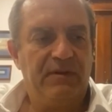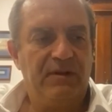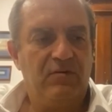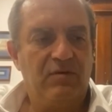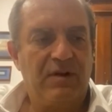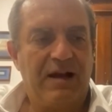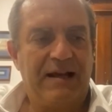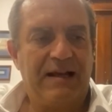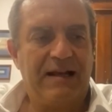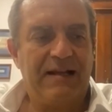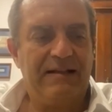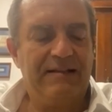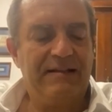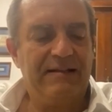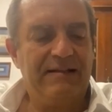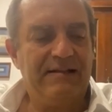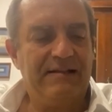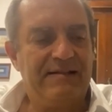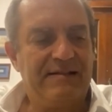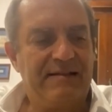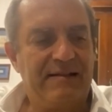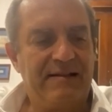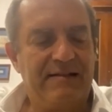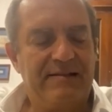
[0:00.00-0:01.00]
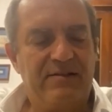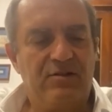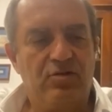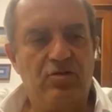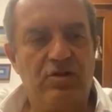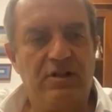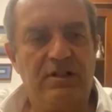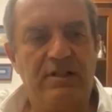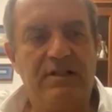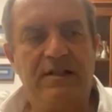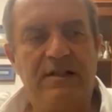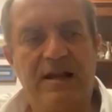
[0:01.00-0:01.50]
una grande
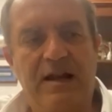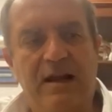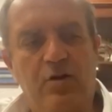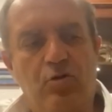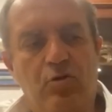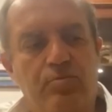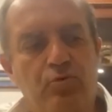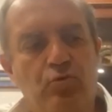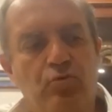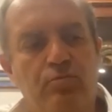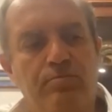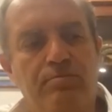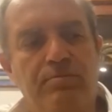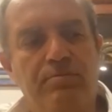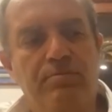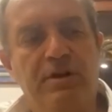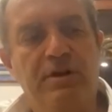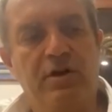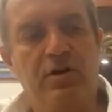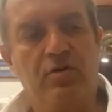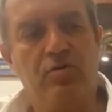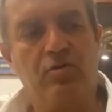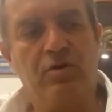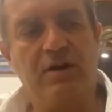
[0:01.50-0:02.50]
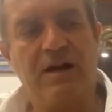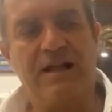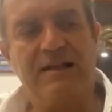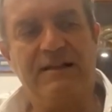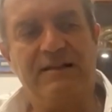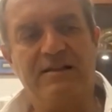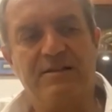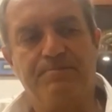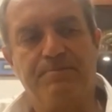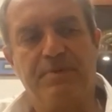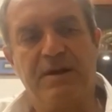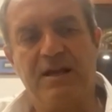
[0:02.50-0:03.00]
distrazione di denaro pubblico, un
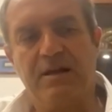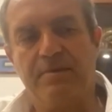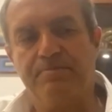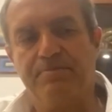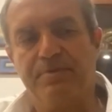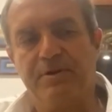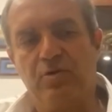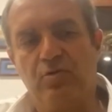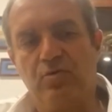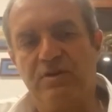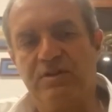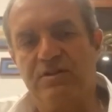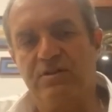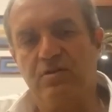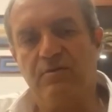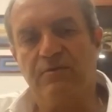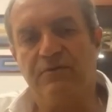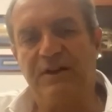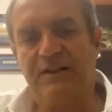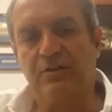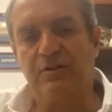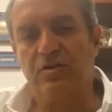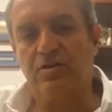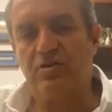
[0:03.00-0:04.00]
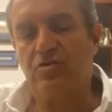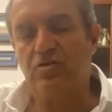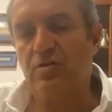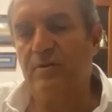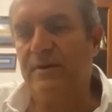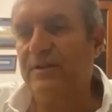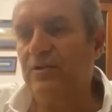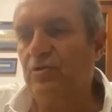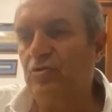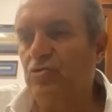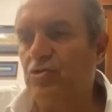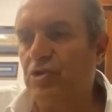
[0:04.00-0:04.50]
grande sperpero, questo è un fatto
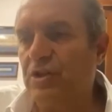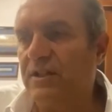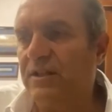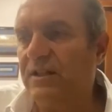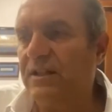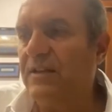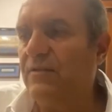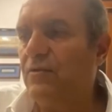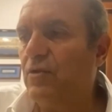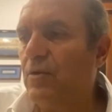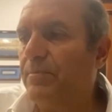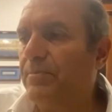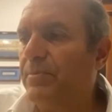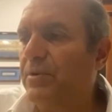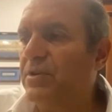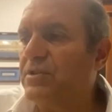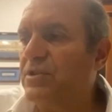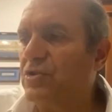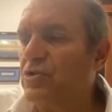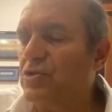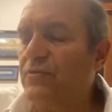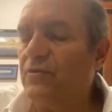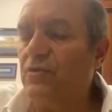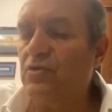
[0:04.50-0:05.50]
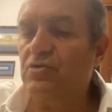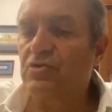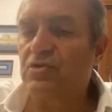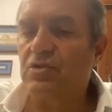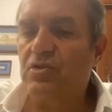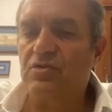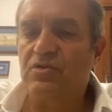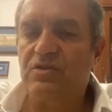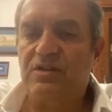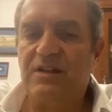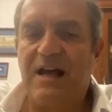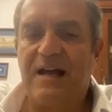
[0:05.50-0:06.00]
assolutamente oggettivo. Poi se ci
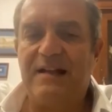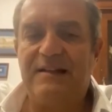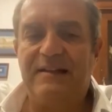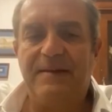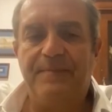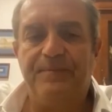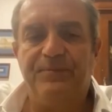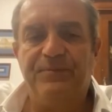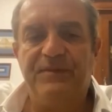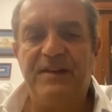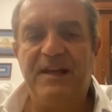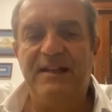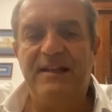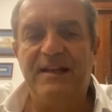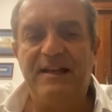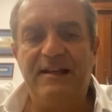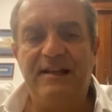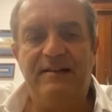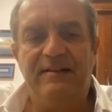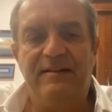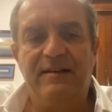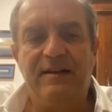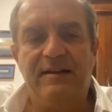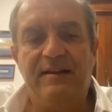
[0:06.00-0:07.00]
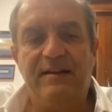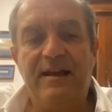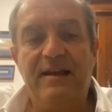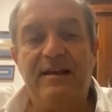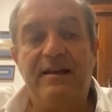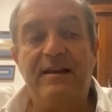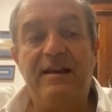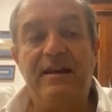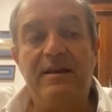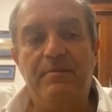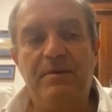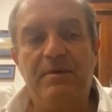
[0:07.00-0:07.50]
fossero stati dei delitti e dei
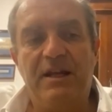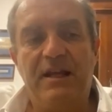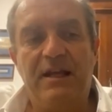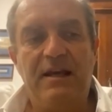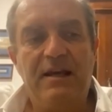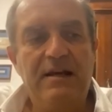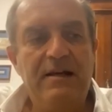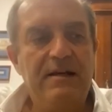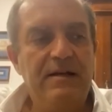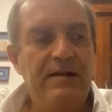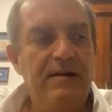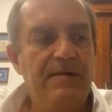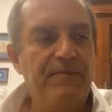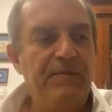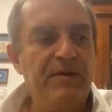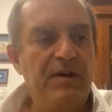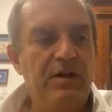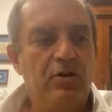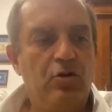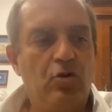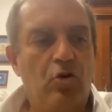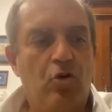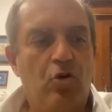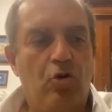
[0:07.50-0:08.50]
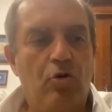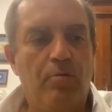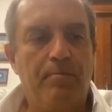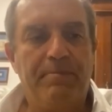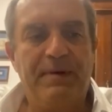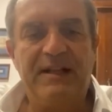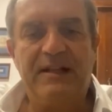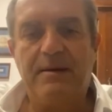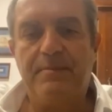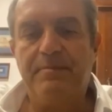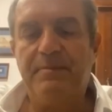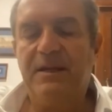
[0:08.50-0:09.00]
crimini, non
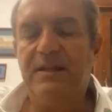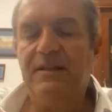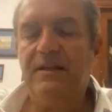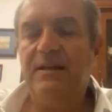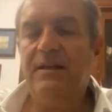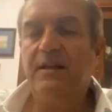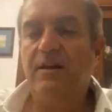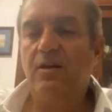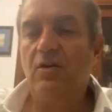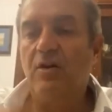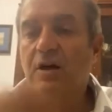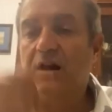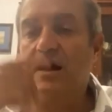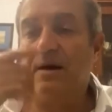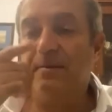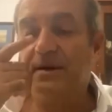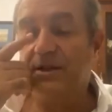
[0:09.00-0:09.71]
compete a me dirlo alla